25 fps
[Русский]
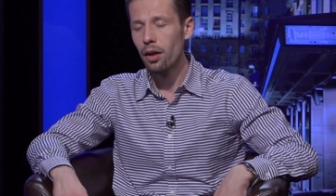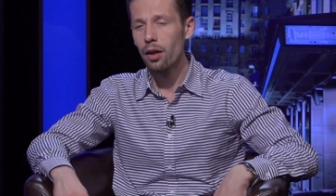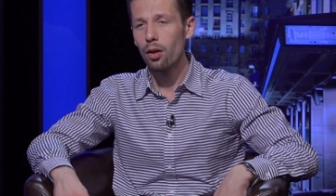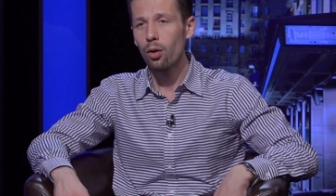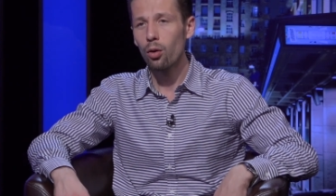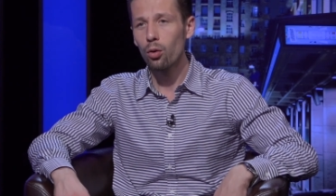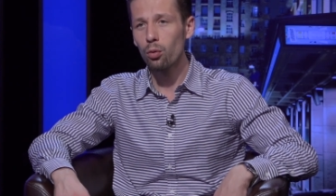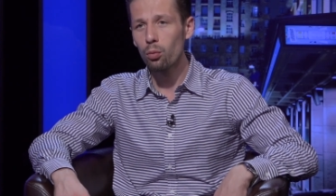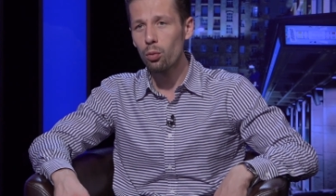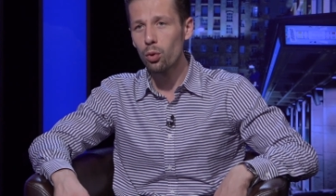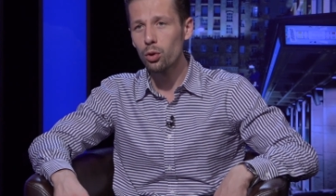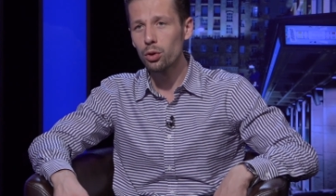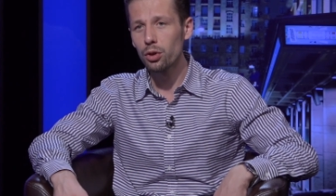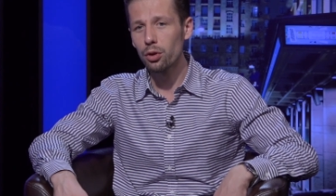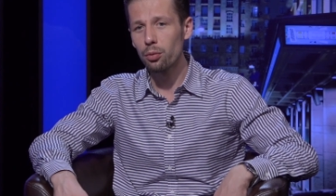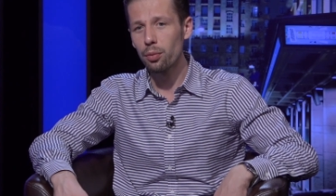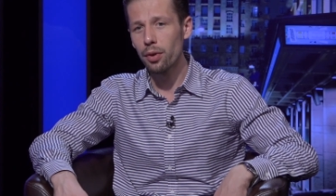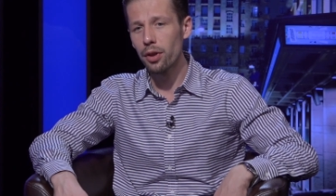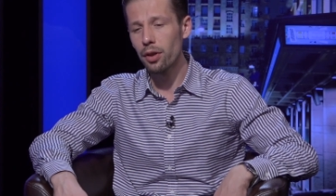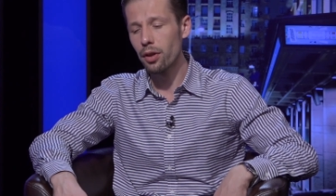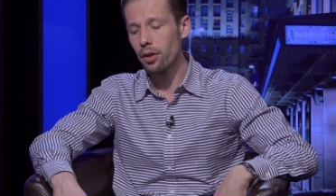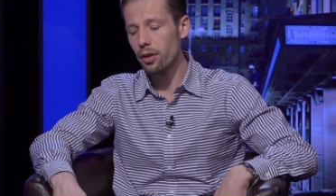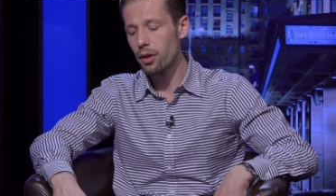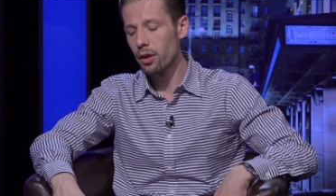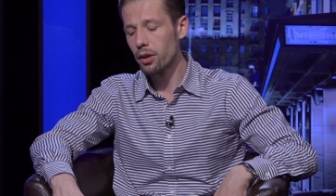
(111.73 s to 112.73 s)
он может
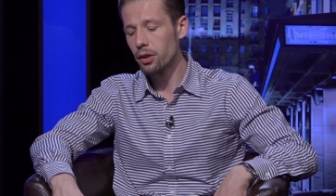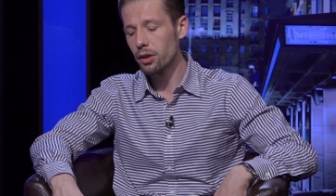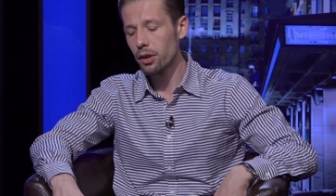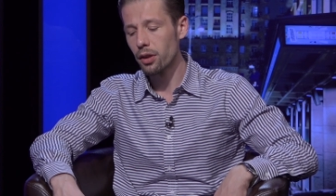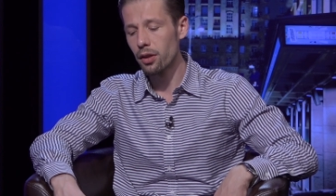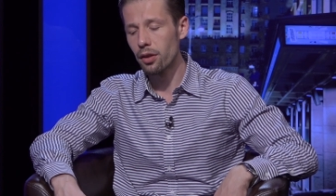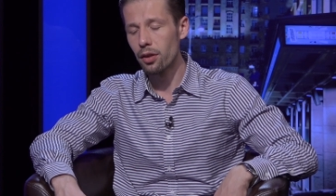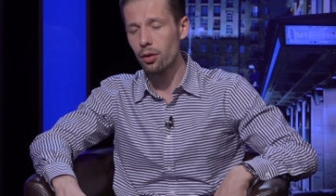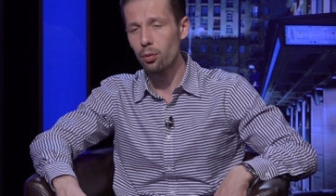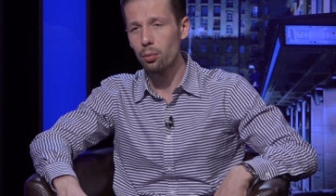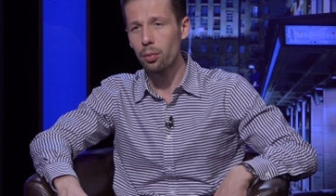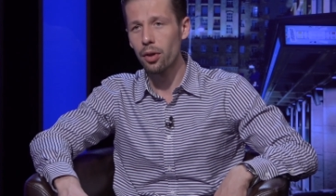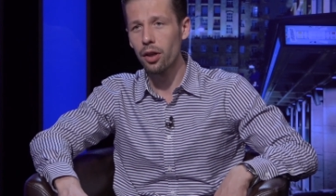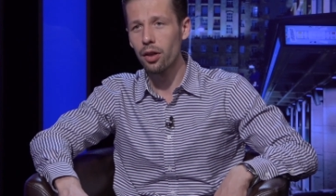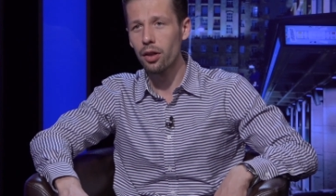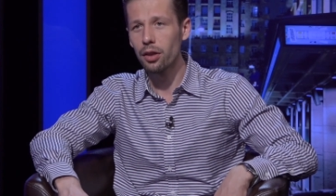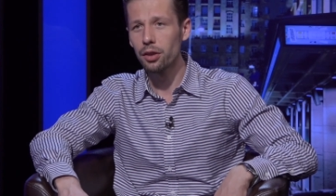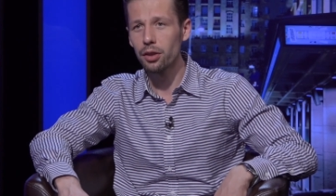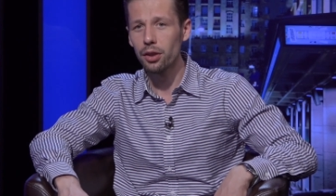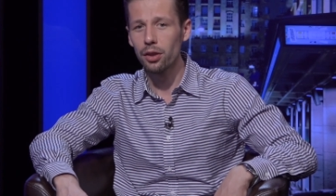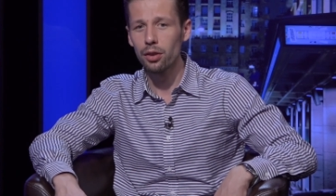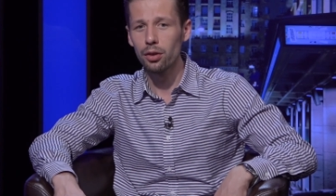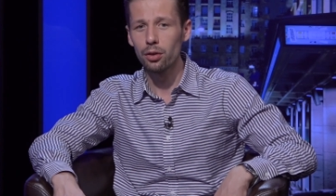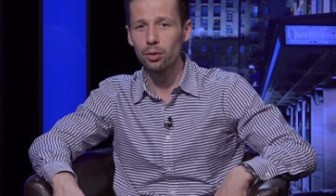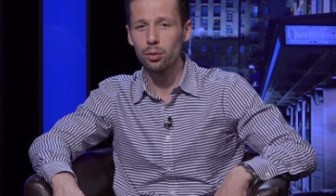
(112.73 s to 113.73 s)
принять решение о
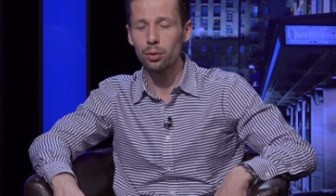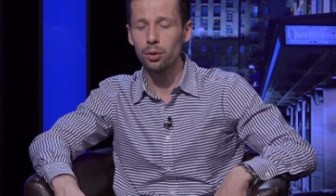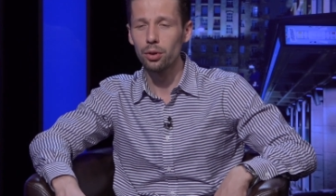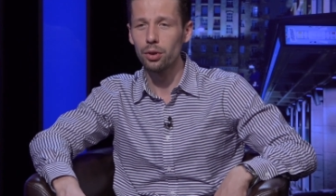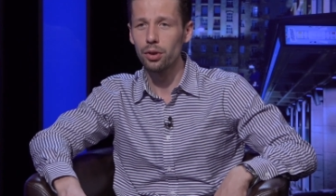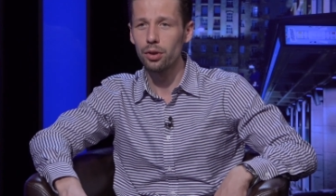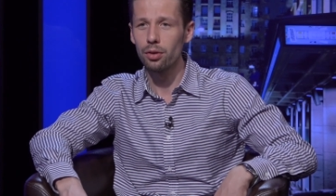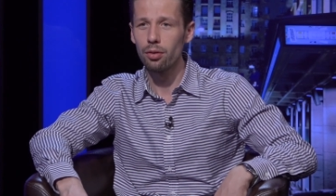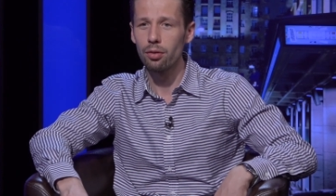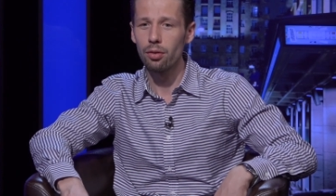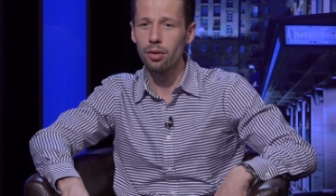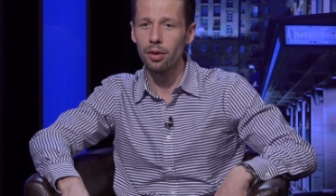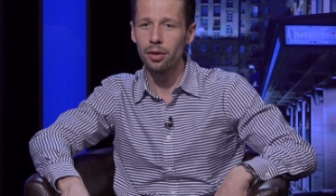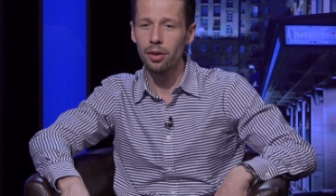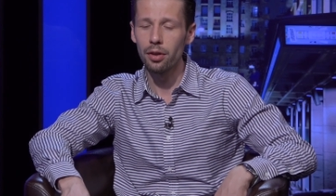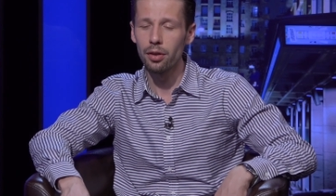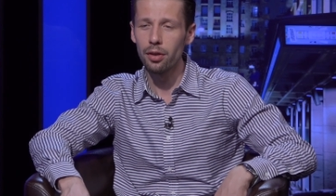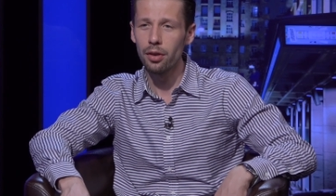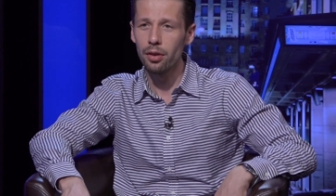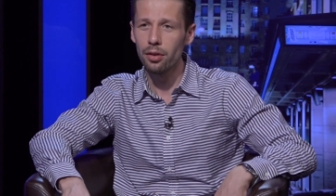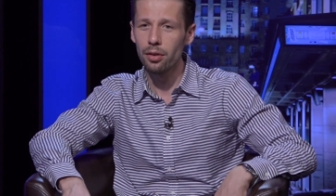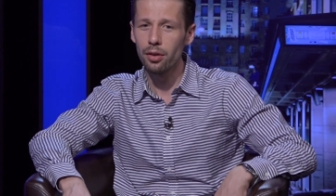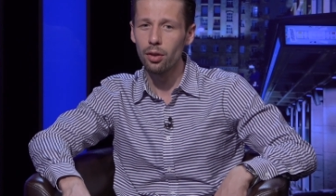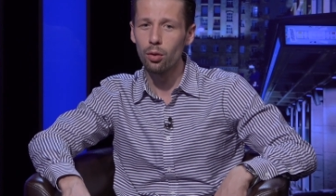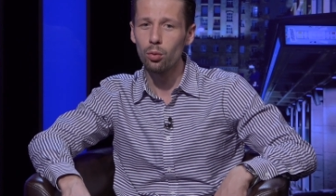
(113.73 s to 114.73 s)
прекращении существования
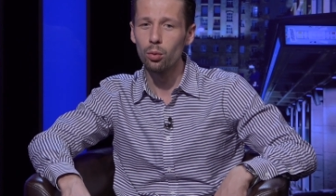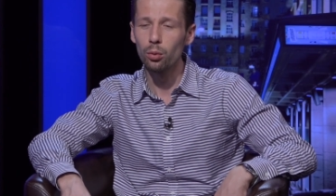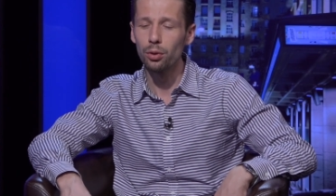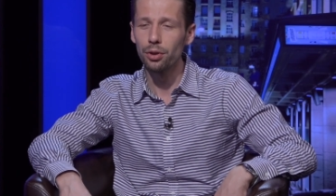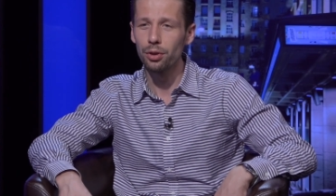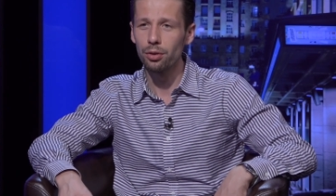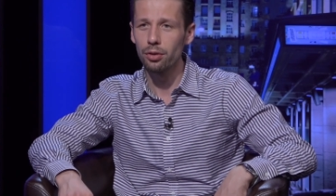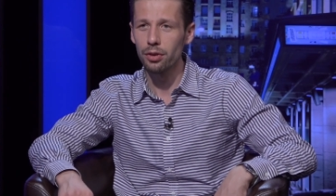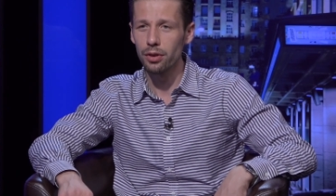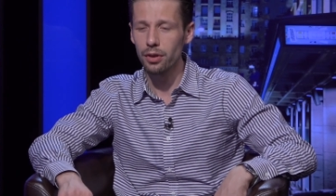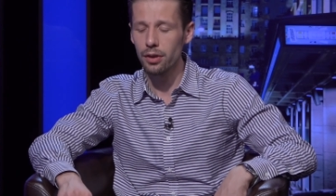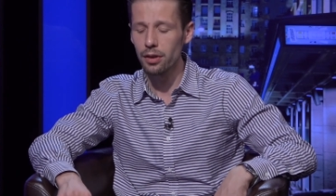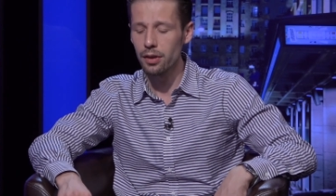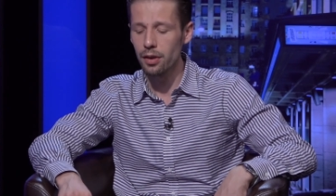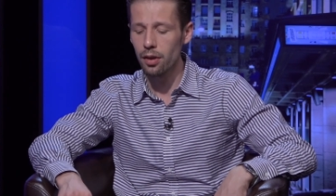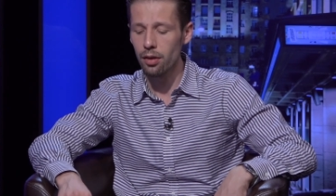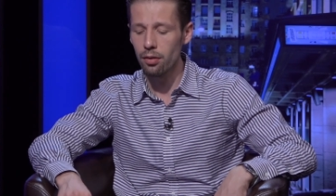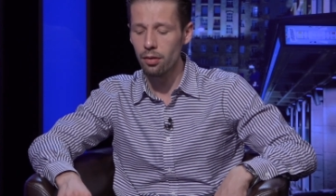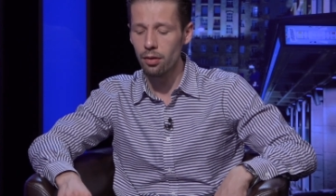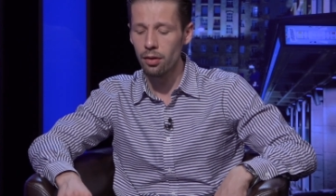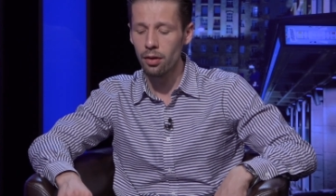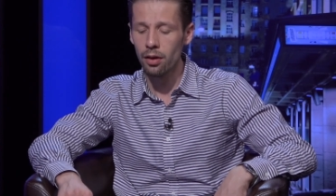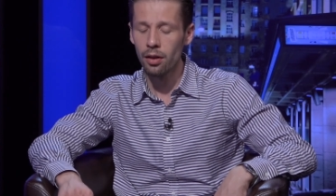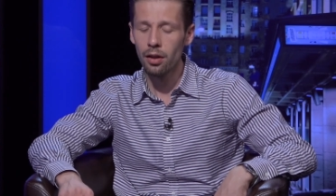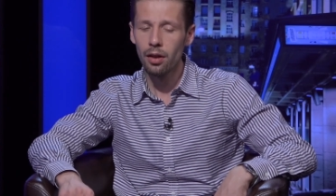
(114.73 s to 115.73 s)
текущего
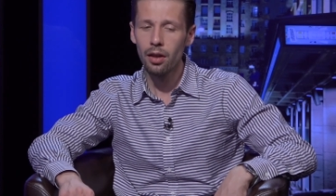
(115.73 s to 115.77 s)
состава